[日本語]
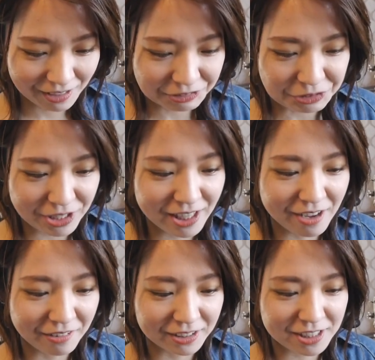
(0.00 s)
本当に
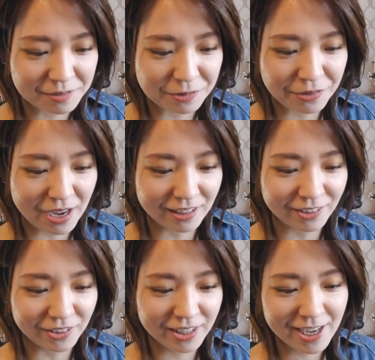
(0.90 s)
ね私もあ
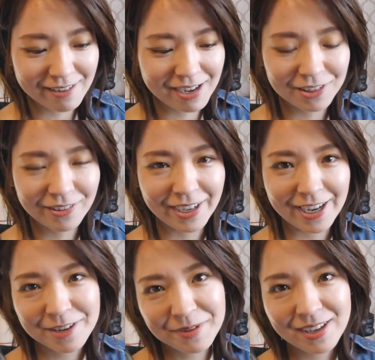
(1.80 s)
の DIY 動画
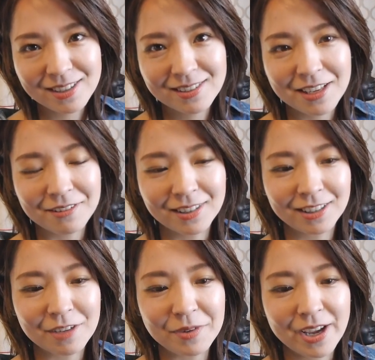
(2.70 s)
やりますって言っ
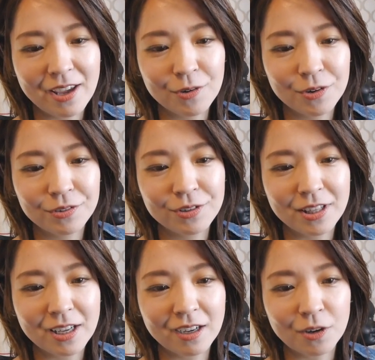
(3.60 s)
た手前こういう風
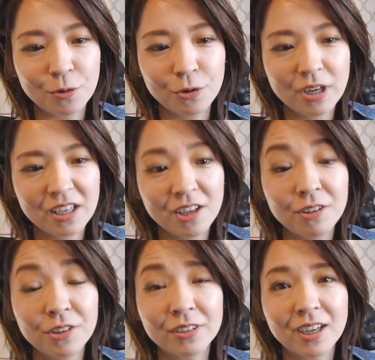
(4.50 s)
になんかこう裏切
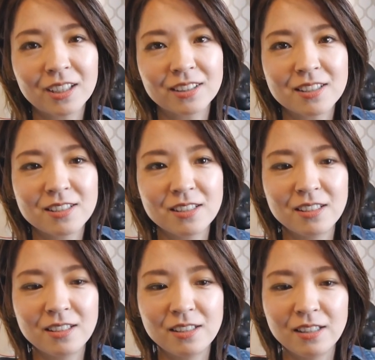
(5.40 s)
るような形
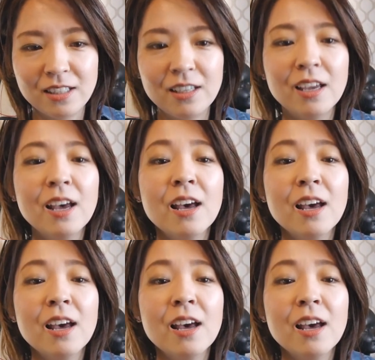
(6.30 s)
に